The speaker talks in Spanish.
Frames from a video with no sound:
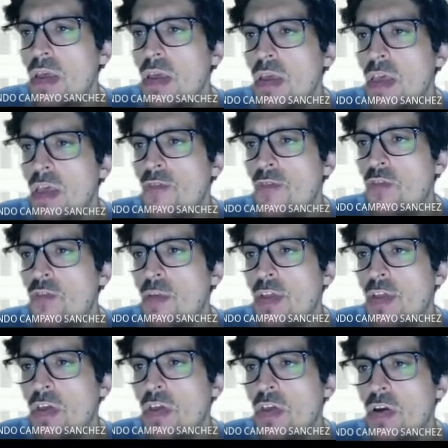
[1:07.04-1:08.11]

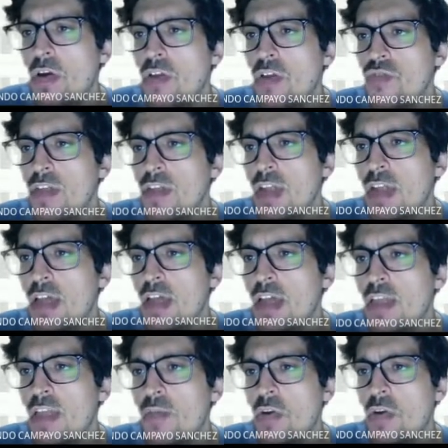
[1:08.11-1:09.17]
Información es una escala de
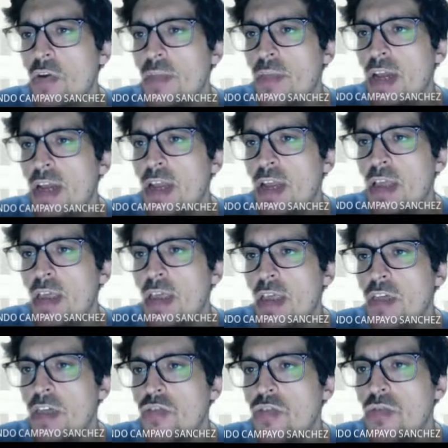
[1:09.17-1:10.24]
tipo nominal y
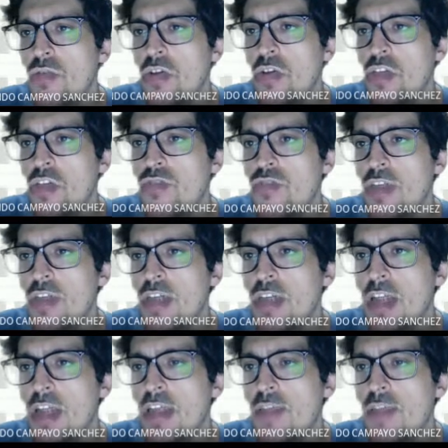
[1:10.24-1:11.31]
estudios es una escala
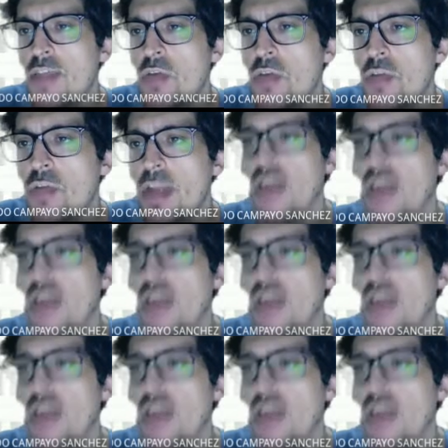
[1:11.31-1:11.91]
de tipo nominal.